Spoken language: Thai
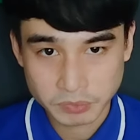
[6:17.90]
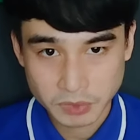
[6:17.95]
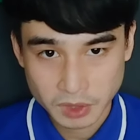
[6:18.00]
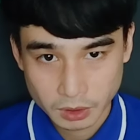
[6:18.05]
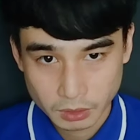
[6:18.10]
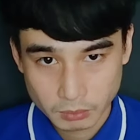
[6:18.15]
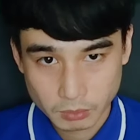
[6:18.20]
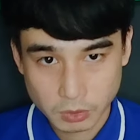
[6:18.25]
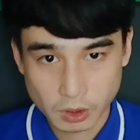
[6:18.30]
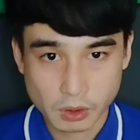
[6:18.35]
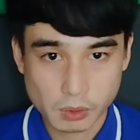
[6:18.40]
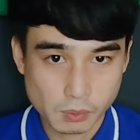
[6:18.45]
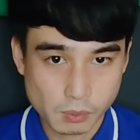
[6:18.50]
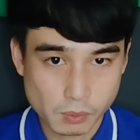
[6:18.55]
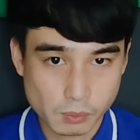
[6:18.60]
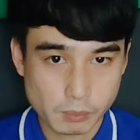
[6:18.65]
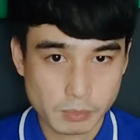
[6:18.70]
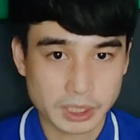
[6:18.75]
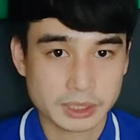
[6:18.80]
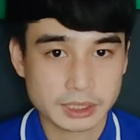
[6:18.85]
ก็มั
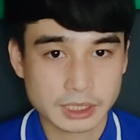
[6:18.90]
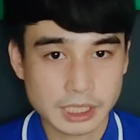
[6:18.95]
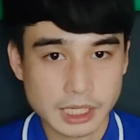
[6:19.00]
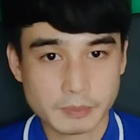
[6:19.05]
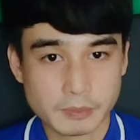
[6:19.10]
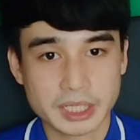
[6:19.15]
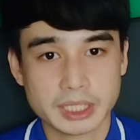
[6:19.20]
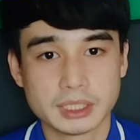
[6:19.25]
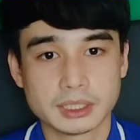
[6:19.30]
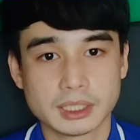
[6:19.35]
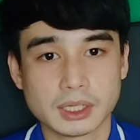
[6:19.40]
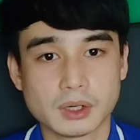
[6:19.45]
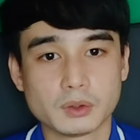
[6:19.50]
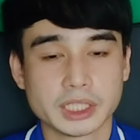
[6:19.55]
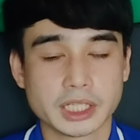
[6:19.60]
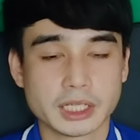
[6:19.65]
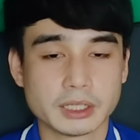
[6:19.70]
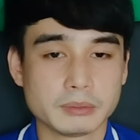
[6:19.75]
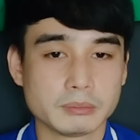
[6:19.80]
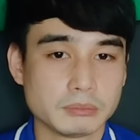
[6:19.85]
นจะทำให้เราเนี่ย
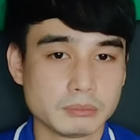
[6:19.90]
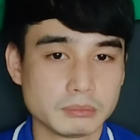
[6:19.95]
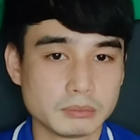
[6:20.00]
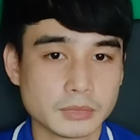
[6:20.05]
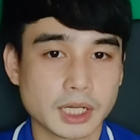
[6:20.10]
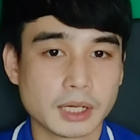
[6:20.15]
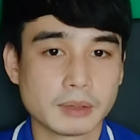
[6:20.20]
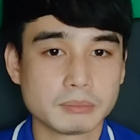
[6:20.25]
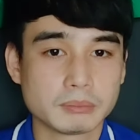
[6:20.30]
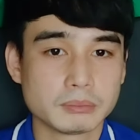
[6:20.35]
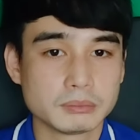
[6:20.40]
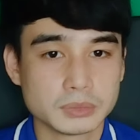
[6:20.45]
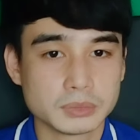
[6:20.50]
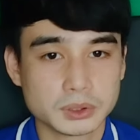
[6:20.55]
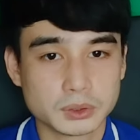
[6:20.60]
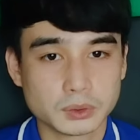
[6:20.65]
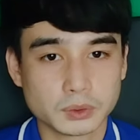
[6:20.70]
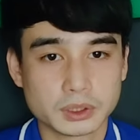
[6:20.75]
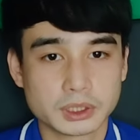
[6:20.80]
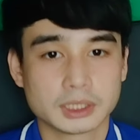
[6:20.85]
นะครับ
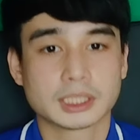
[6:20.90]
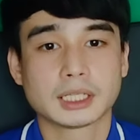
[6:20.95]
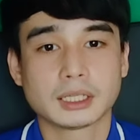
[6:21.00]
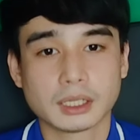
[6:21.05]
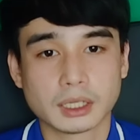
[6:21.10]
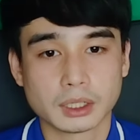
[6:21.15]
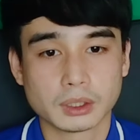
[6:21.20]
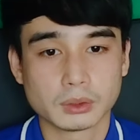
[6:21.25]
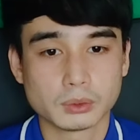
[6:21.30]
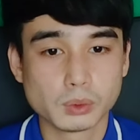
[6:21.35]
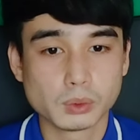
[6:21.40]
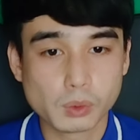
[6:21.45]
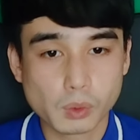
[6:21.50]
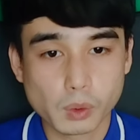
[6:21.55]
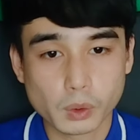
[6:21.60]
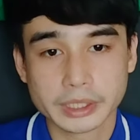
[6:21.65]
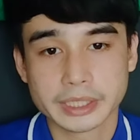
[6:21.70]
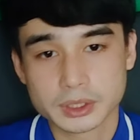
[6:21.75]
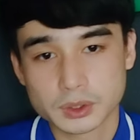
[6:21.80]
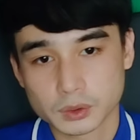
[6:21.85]
ทุกคนเนี่ย
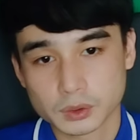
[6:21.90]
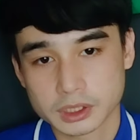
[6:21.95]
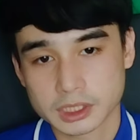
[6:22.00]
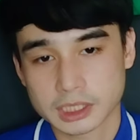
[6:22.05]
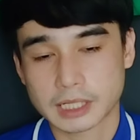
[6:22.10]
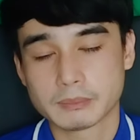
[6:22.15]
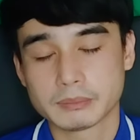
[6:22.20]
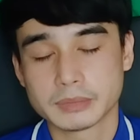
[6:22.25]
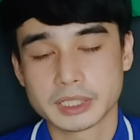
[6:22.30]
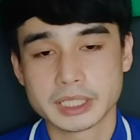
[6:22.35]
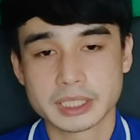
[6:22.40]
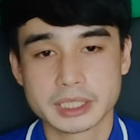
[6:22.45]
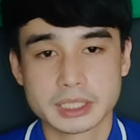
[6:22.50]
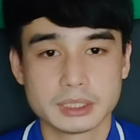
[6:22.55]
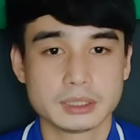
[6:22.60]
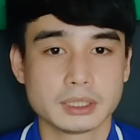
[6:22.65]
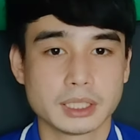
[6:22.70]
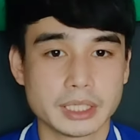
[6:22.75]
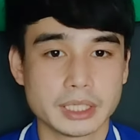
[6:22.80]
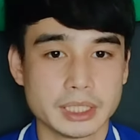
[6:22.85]
จดจำใน
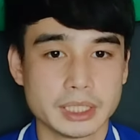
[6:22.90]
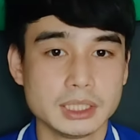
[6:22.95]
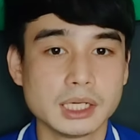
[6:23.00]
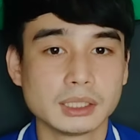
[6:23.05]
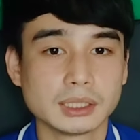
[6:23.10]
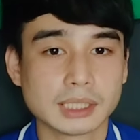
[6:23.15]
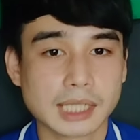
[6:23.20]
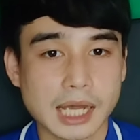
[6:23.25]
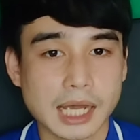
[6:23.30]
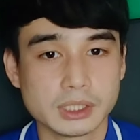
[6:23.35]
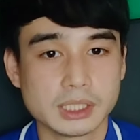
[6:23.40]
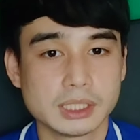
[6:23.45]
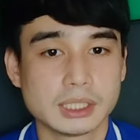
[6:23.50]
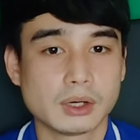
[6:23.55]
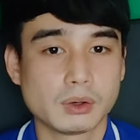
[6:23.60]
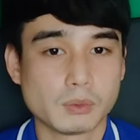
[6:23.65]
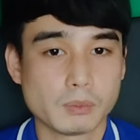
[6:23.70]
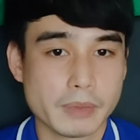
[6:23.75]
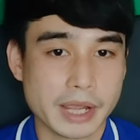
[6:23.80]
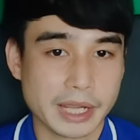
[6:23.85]
เรื่องราวที่เรา
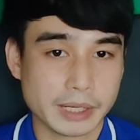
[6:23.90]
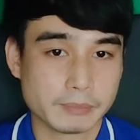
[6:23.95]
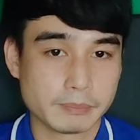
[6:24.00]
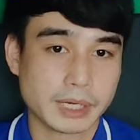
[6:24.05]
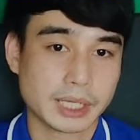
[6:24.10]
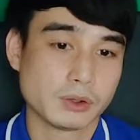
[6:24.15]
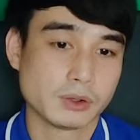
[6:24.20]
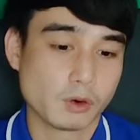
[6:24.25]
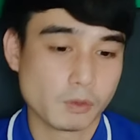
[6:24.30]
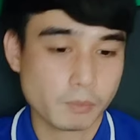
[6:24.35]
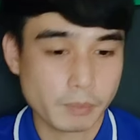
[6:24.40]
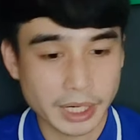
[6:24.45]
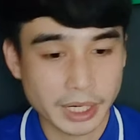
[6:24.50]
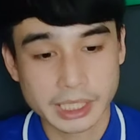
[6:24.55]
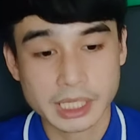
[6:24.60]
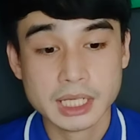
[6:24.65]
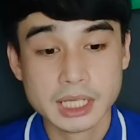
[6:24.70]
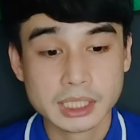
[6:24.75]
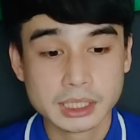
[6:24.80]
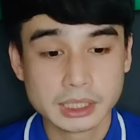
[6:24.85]
แบ่งปันออกไป
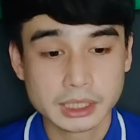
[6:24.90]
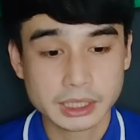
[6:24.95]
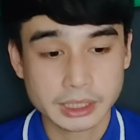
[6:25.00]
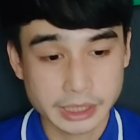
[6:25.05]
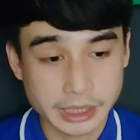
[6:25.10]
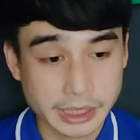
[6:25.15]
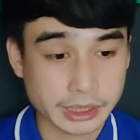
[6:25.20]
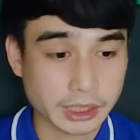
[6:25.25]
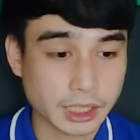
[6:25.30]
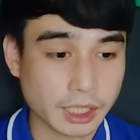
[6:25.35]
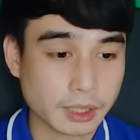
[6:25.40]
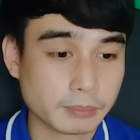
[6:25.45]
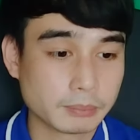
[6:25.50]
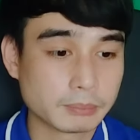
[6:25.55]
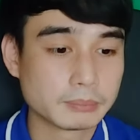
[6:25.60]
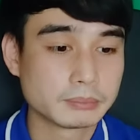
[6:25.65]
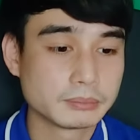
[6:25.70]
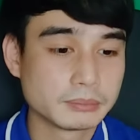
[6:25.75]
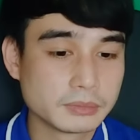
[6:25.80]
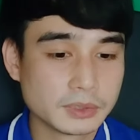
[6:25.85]
นั่นเองครับ
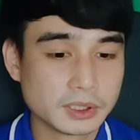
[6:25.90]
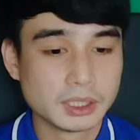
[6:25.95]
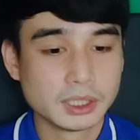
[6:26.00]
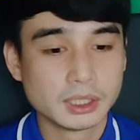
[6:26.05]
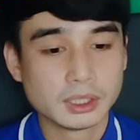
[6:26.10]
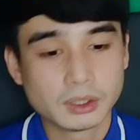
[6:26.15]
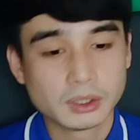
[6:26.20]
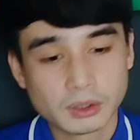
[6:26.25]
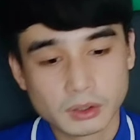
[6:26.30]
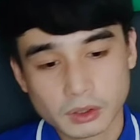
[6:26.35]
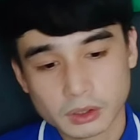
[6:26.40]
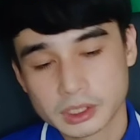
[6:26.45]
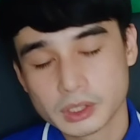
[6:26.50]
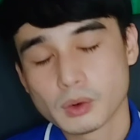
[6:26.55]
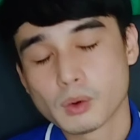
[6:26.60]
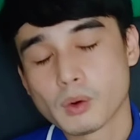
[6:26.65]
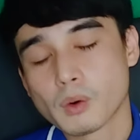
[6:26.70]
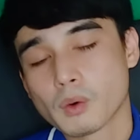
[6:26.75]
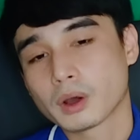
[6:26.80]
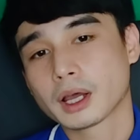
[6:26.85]
ข้อที่
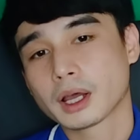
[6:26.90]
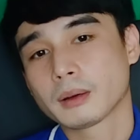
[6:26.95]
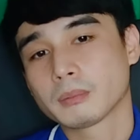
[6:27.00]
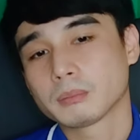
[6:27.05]
6ครับ